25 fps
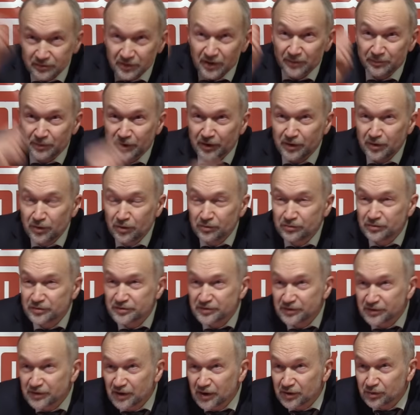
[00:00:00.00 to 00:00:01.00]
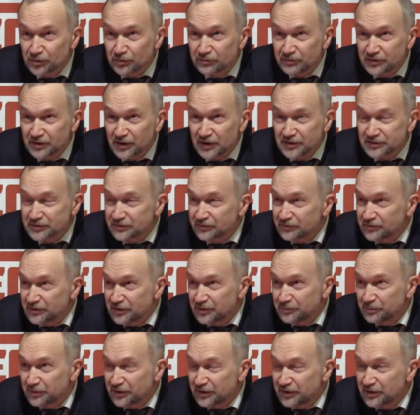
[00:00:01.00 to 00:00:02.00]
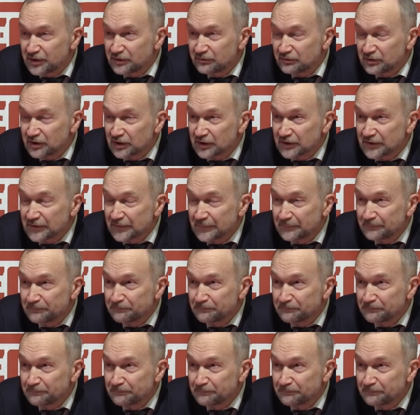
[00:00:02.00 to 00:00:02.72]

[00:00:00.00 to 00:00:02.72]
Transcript: определенную цитату вытаскивал и предъявлял.